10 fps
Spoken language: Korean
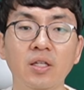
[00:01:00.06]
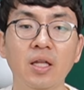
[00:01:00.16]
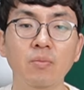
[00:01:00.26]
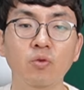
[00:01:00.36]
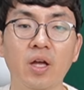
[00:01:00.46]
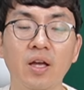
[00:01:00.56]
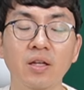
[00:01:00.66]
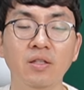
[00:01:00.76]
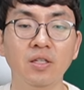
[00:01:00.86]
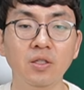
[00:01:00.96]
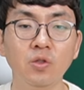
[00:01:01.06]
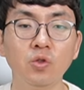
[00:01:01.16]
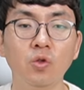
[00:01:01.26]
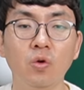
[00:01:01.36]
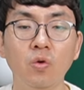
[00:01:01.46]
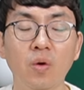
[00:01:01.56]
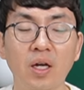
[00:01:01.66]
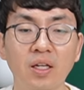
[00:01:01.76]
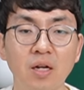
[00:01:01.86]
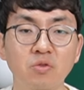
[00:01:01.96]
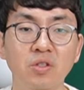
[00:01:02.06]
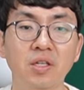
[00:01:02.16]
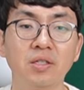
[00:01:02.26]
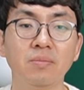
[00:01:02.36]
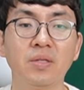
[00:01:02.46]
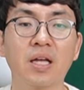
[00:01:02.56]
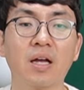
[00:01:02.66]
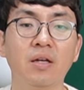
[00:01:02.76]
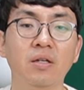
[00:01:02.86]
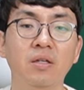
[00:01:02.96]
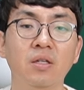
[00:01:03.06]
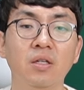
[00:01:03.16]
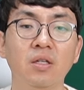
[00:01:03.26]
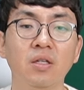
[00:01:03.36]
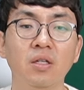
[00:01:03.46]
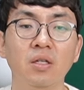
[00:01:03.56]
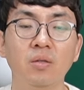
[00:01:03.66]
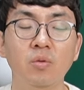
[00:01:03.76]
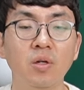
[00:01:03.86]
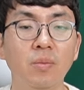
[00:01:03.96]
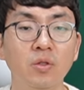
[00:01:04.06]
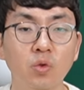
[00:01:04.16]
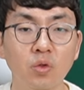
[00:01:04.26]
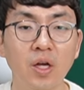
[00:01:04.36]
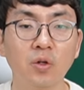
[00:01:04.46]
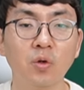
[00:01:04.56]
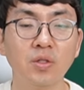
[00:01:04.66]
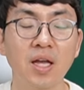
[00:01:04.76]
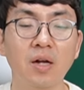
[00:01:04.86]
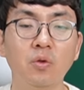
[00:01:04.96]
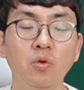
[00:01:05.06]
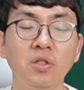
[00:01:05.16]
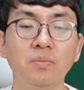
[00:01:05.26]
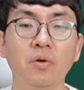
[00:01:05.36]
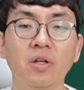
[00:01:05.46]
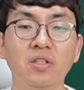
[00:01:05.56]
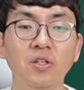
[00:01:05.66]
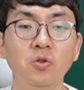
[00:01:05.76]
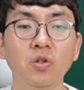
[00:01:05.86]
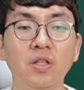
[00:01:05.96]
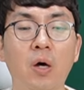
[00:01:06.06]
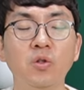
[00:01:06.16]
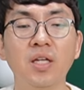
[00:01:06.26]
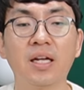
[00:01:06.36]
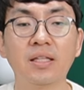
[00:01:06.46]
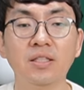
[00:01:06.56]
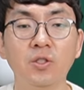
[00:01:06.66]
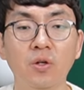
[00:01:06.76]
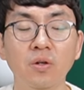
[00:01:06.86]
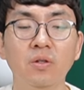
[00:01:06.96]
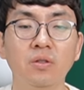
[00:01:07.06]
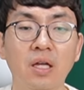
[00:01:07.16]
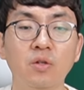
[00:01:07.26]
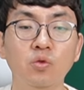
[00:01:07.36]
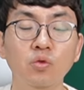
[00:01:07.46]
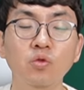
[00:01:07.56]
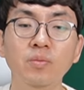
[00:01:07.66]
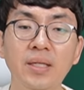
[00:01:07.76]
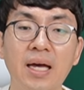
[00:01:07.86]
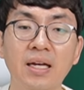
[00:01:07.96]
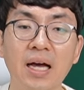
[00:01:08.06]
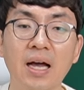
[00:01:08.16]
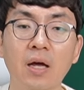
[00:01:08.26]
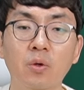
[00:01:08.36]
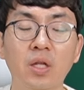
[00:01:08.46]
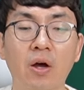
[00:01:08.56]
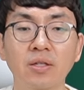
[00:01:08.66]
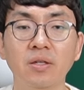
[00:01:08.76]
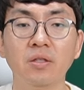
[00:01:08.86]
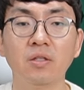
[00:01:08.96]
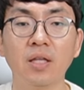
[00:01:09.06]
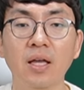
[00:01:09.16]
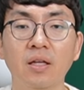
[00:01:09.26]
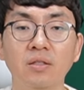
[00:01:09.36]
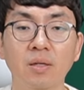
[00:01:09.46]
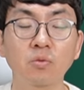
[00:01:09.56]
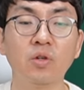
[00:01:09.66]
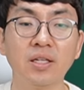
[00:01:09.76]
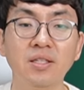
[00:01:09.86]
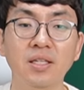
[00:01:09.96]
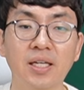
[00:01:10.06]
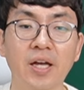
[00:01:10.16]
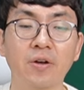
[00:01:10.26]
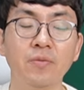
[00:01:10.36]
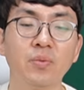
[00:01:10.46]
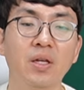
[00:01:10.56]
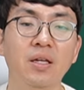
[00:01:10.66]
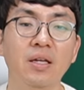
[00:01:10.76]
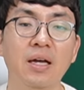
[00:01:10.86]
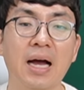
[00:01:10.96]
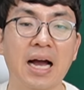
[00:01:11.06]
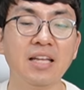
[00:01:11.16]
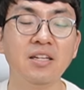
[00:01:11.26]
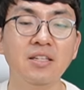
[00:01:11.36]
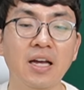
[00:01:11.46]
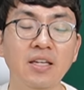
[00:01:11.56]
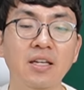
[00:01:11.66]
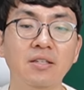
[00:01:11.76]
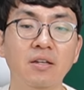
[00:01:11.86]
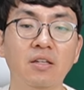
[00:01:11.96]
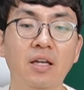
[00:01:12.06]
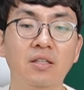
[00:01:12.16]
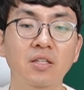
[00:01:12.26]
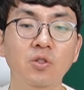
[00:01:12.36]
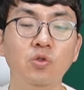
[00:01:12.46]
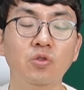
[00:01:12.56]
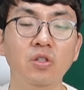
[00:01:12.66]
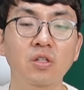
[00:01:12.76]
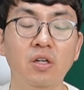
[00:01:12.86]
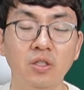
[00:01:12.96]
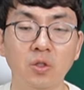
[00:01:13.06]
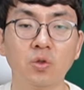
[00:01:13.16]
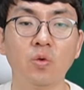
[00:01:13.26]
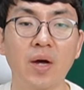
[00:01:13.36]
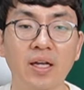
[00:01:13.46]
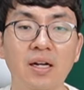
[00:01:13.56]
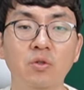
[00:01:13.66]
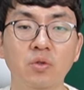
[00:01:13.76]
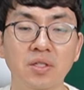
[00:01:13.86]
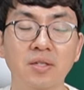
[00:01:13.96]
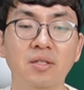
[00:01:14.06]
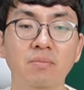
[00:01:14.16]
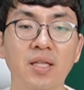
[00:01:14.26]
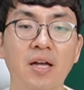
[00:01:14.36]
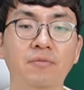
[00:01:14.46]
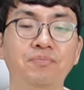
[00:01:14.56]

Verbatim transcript: 때문에 등수도 확인할 수 있었습니다. 물론 뭐 초등학교 생활통지표에 등수는 나오지 않았죠. 네, 수미양가로 나왔었는데 점수가 있으니까요. 아이들 사이에서 이렇게 등수를 어느 정도 확인할 수 있었습니다.